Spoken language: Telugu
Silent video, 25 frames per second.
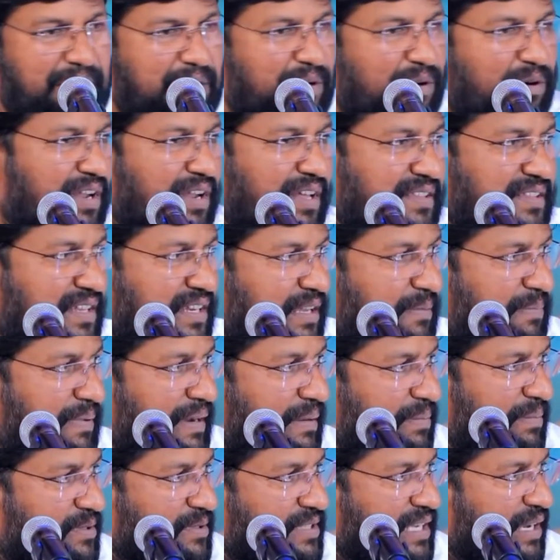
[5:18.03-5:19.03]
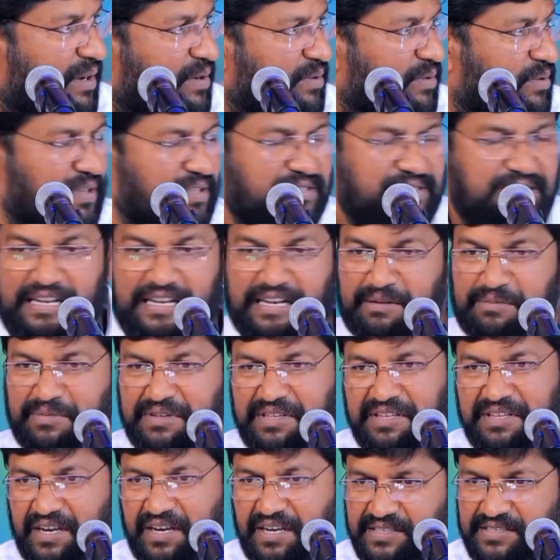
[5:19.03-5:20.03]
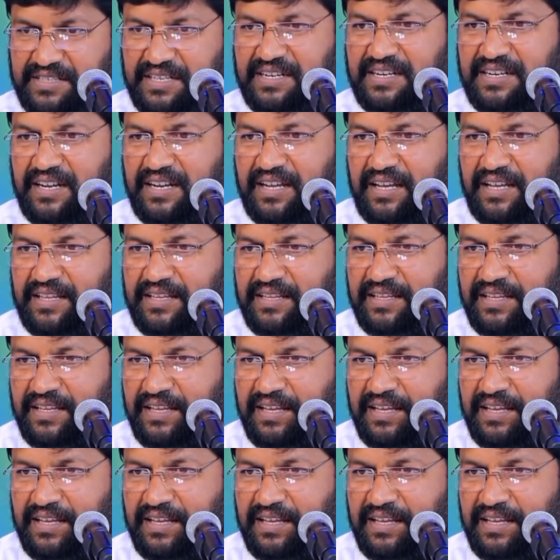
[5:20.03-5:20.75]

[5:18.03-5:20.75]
మనవాళ్ళందరికీ పాపం సేవకులు చాలామందికి అగసాట్లే